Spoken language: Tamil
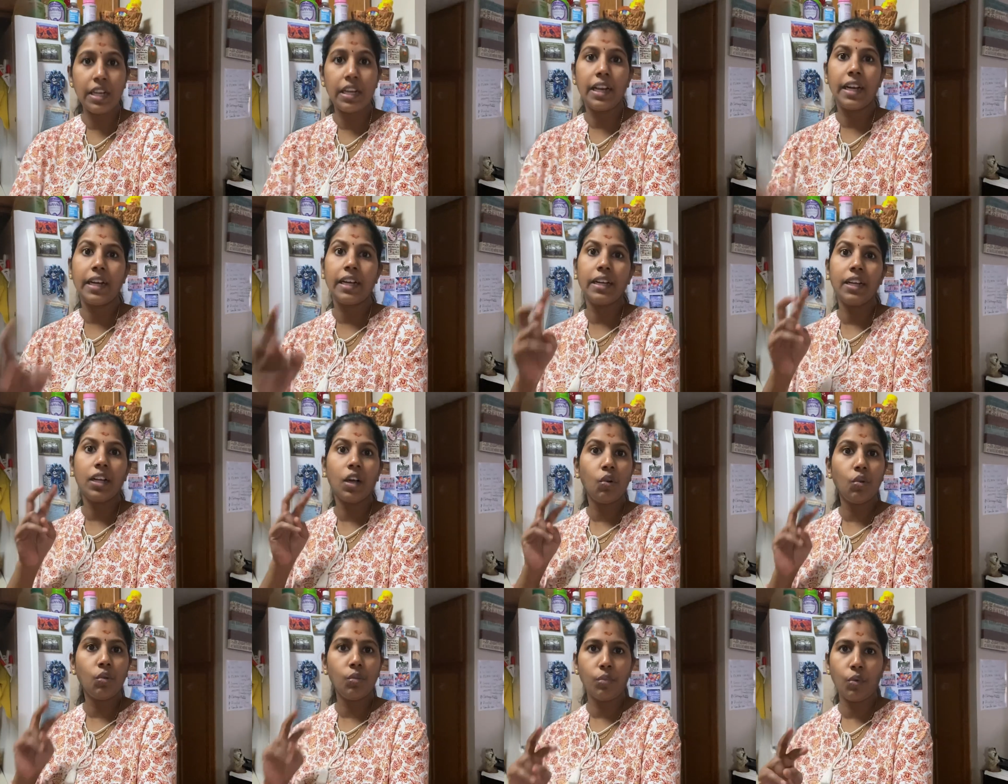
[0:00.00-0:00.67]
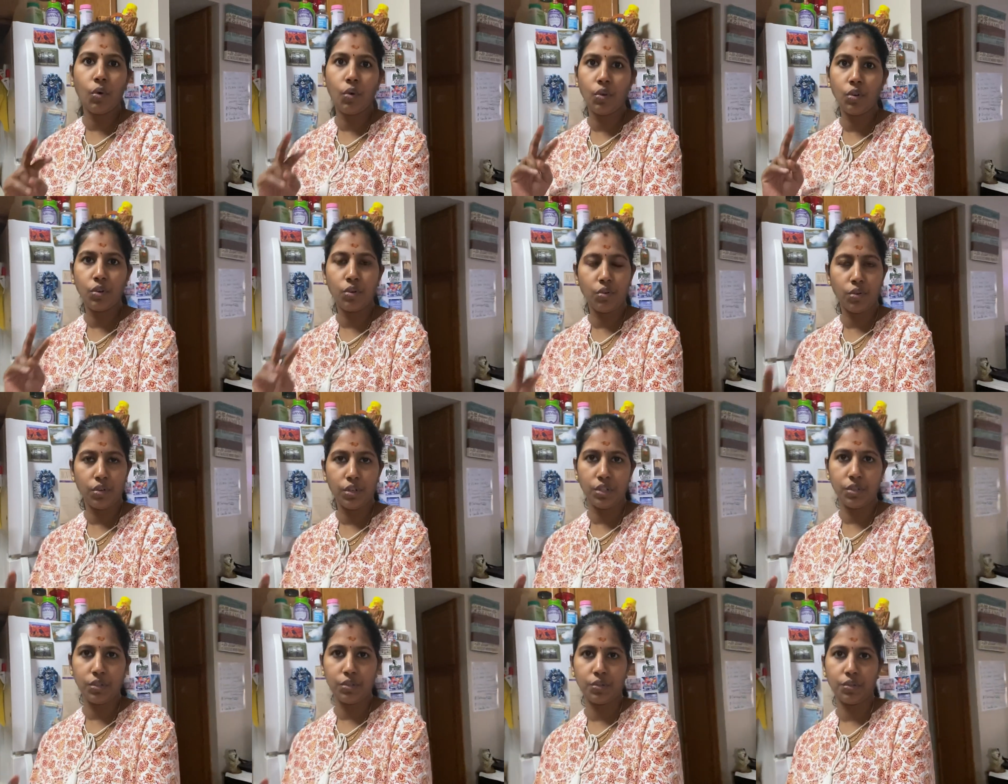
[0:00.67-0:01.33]
லெட் டவுன் மோடுன்னு
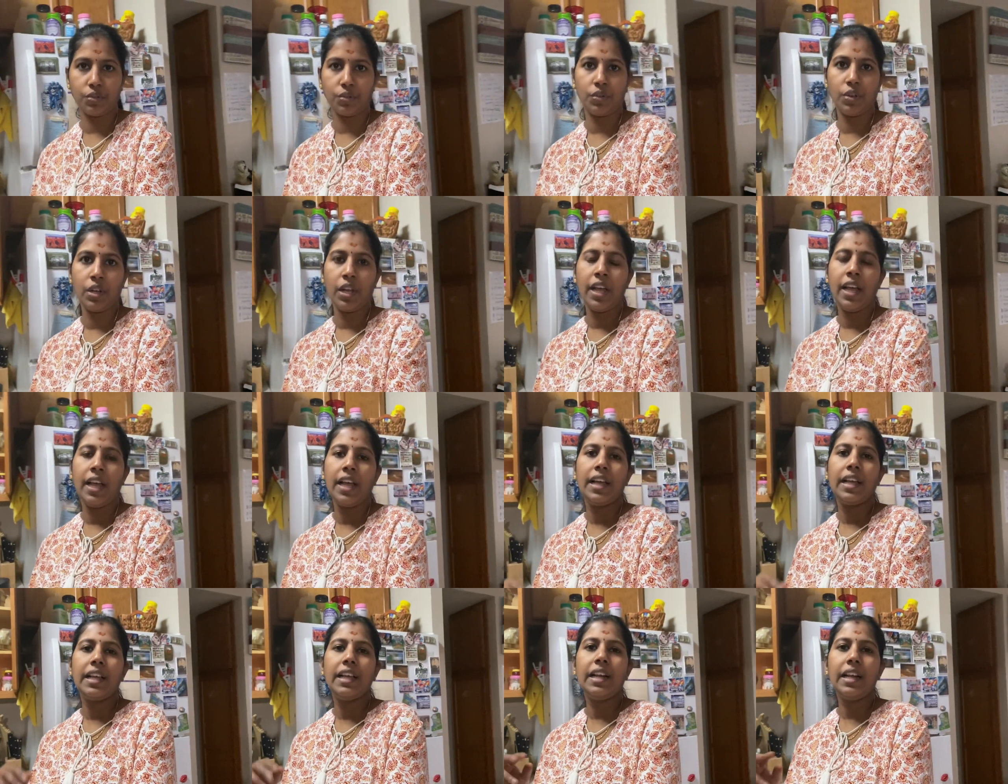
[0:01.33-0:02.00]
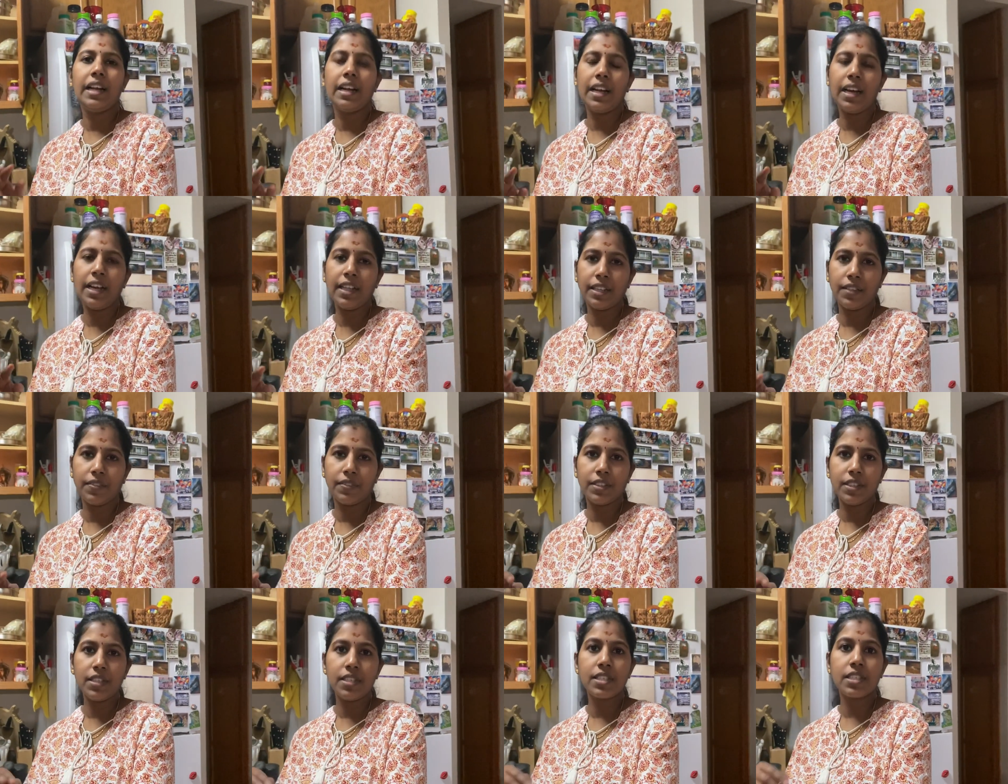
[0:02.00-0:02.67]
ஒன்று இருக்கும் இல்லைனா அது
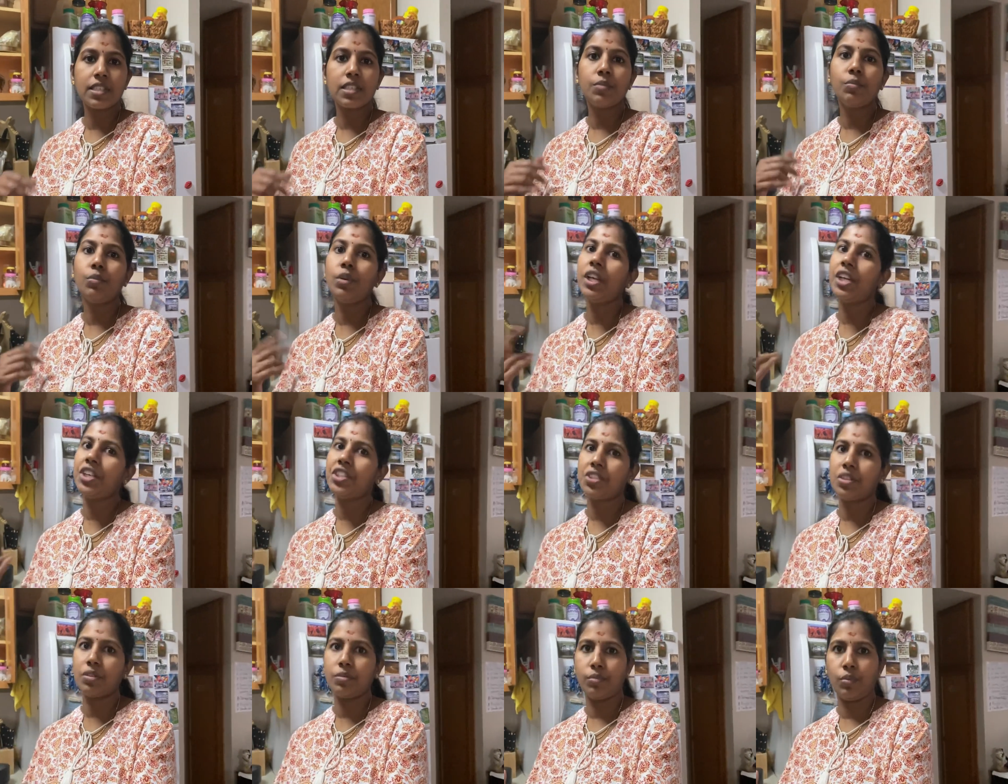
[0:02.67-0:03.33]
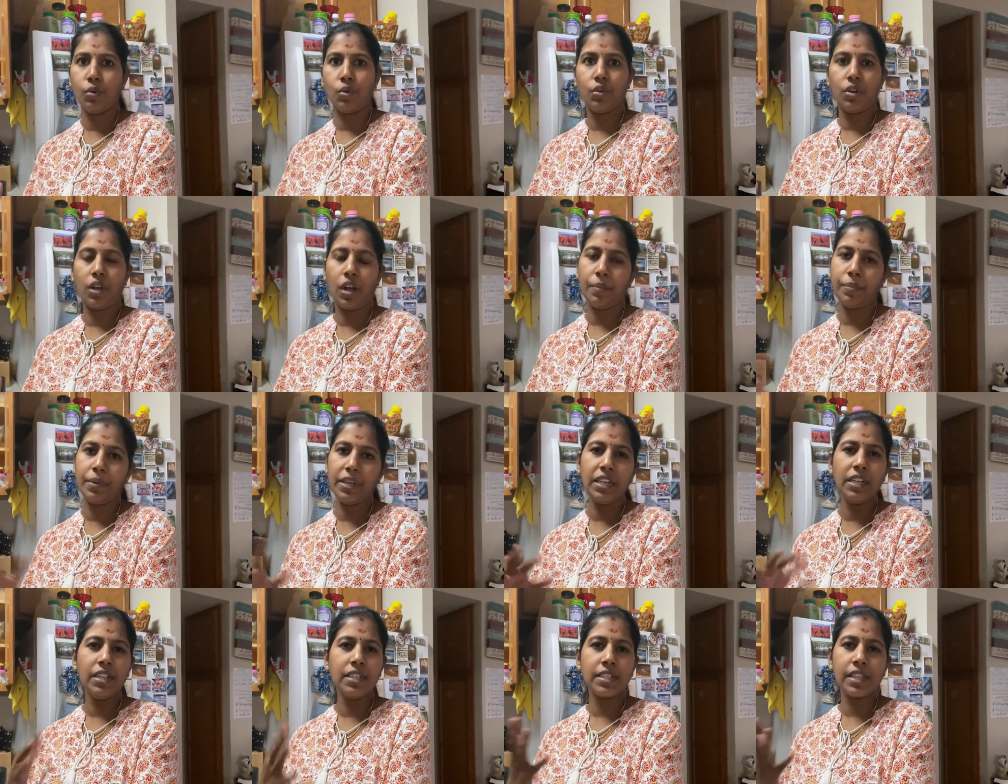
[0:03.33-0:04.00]
வந்து ஸ்டிமுலேஷன் மோட்
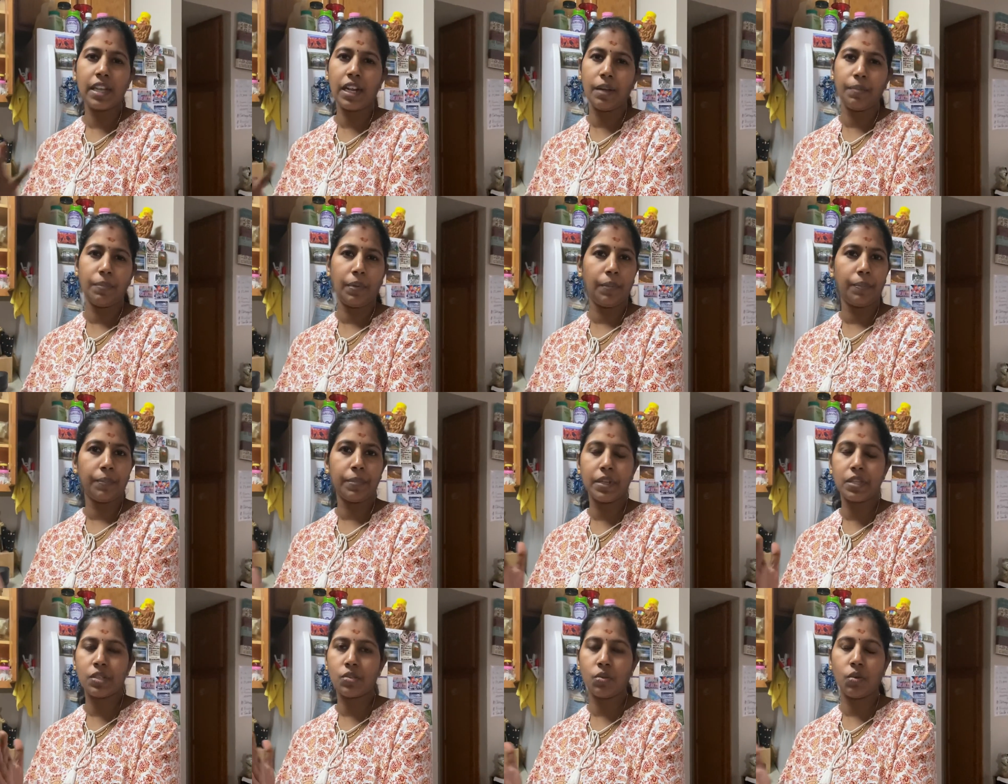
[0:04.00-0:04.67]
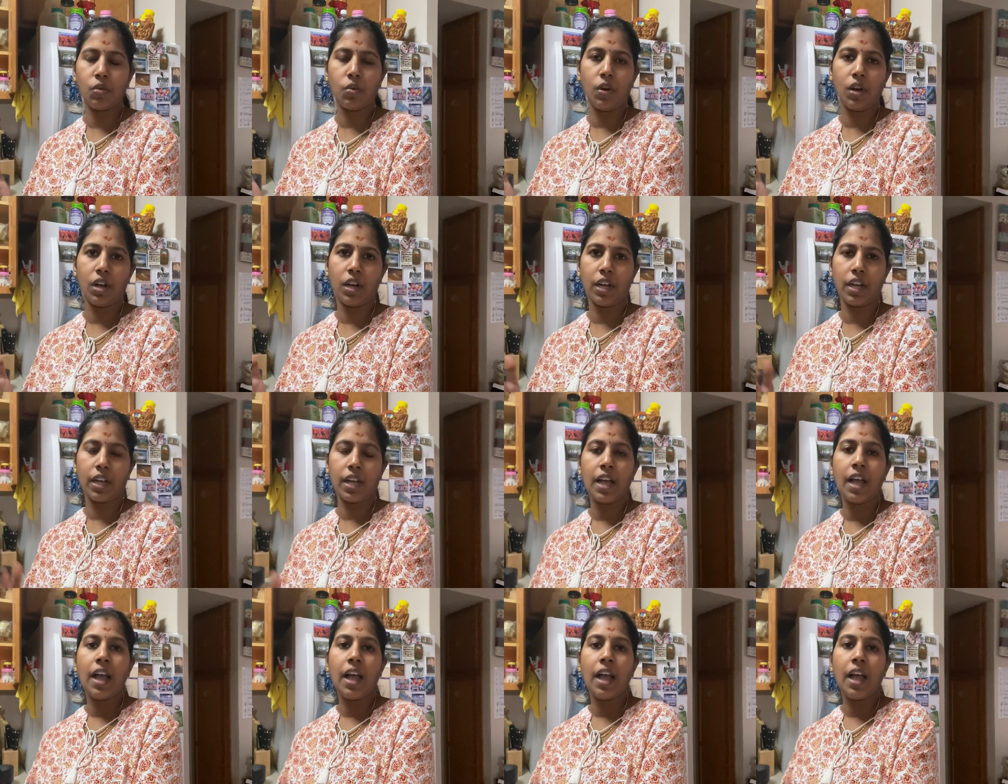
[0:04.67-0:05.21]
அப்படின்னு சில பம்பில் சொல்லுவாங்க